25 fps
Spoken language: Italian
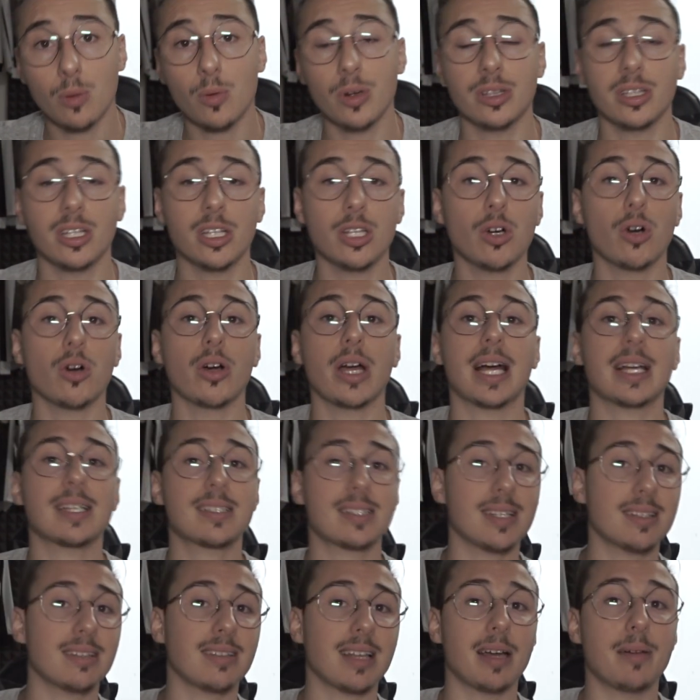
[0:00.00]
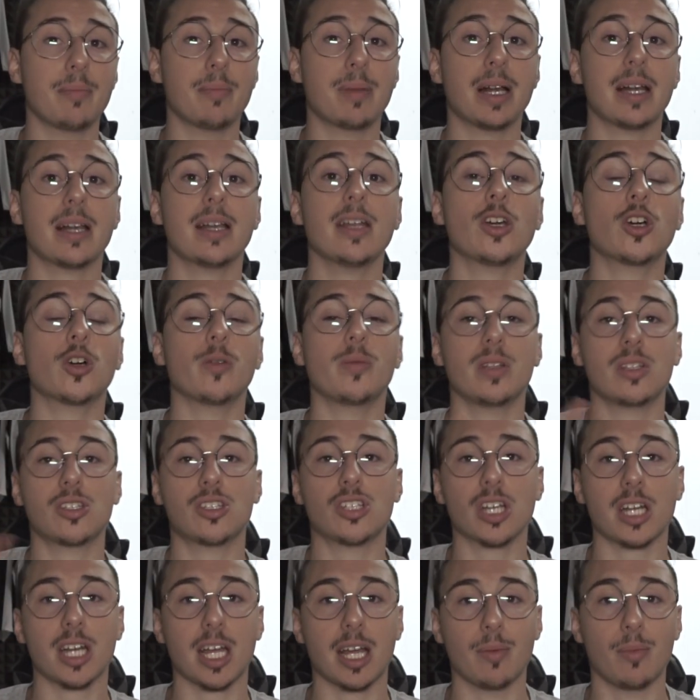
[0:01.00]
Quindi noi a settembre
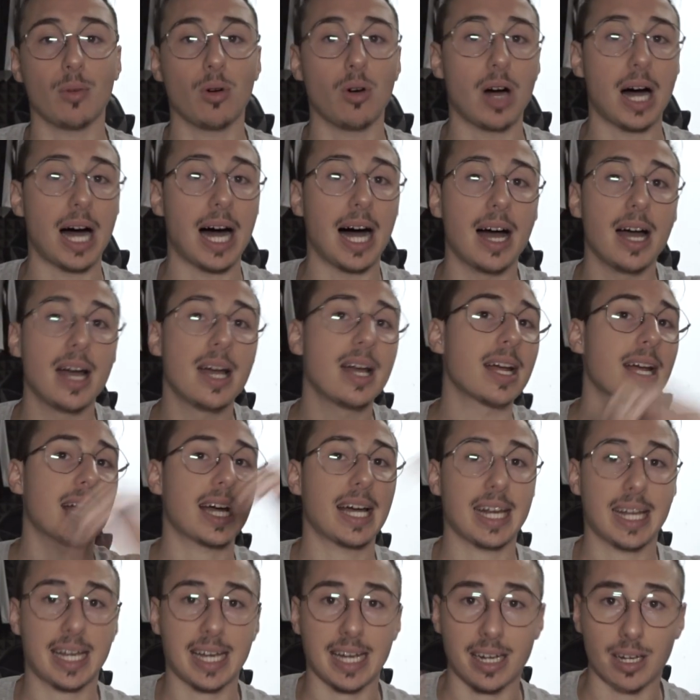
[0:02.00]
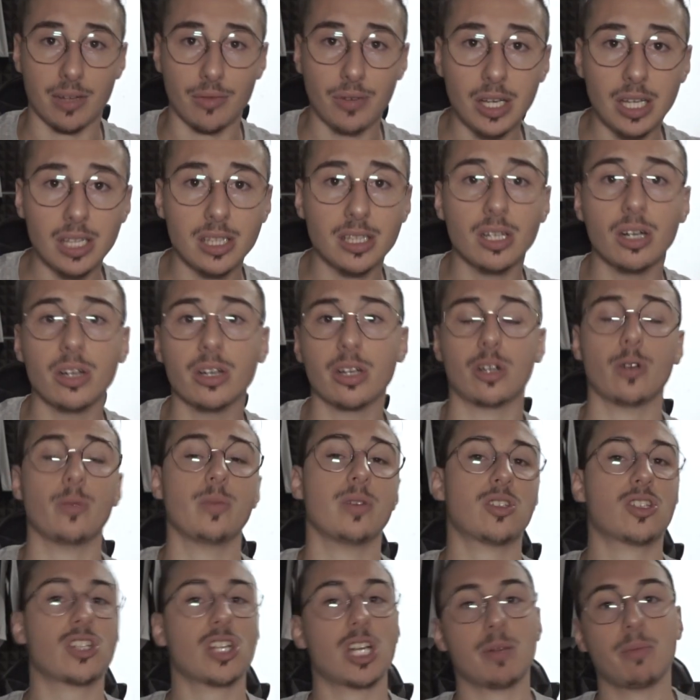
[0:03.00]
ricominceremo a caricare video,
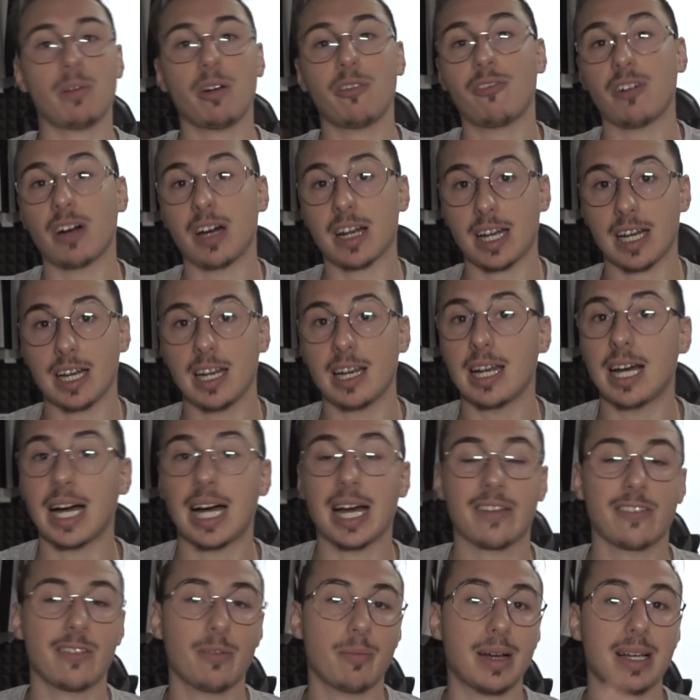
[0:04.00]
ricominceremo a fare le live,